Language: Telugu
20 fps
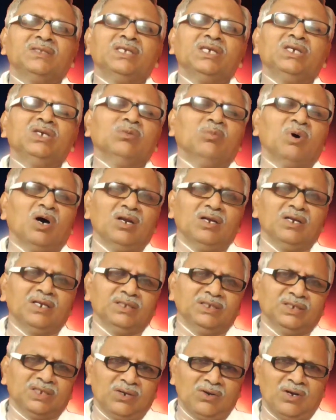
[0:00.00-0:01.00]

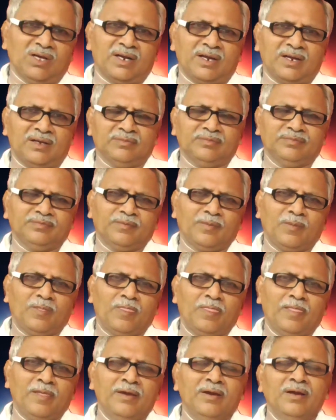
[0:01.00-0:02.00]
సిగ్గుమాలిన జీనులారా
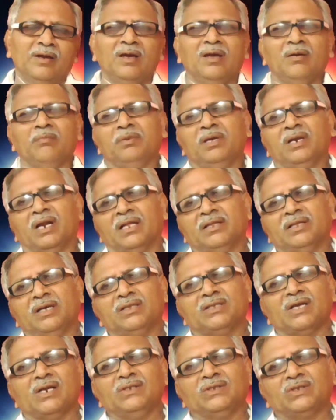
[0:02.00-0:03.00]

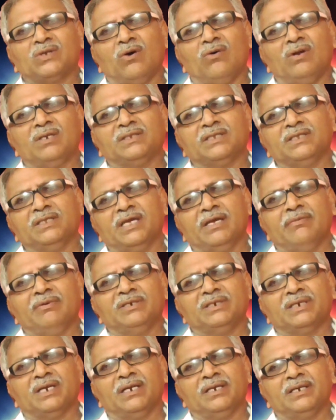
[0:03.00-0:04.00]
మీరంతా తెలుసుకోవాల్సింది
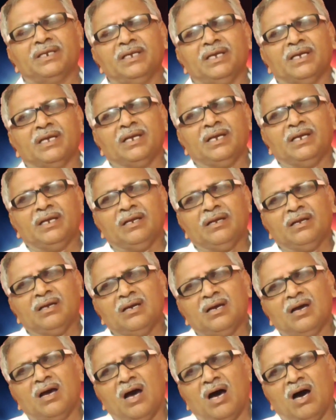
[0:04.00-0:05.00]
ఏమిటి అంటే
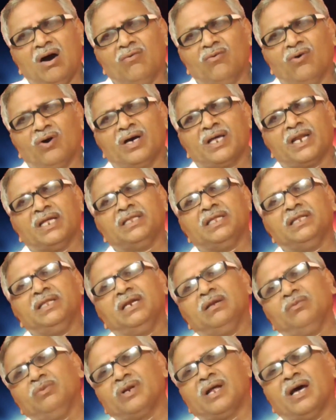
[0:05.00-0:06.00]
ఆ ఉగ్రత
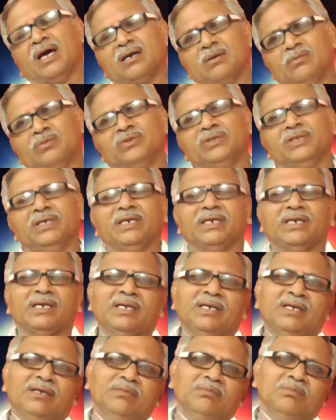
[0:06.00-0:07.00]
దినము రాకముందే
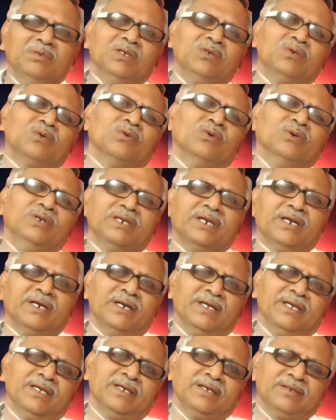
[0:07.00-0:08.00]
మీరు
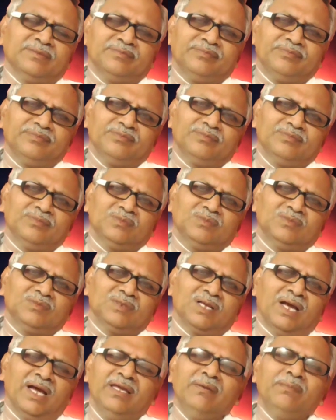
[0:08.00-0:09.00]
కూడిరండి
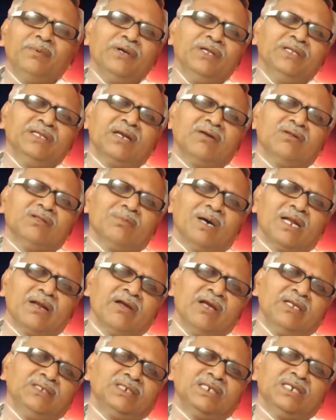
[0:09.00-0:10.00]
అయిపోయిన తర్వాత
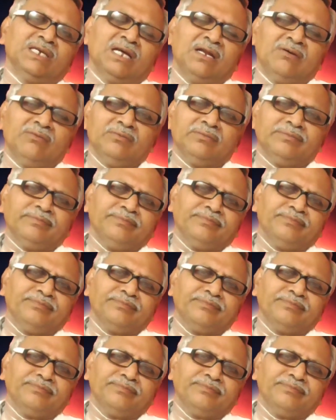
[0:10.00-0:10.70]
మనం ఏం చేయగలము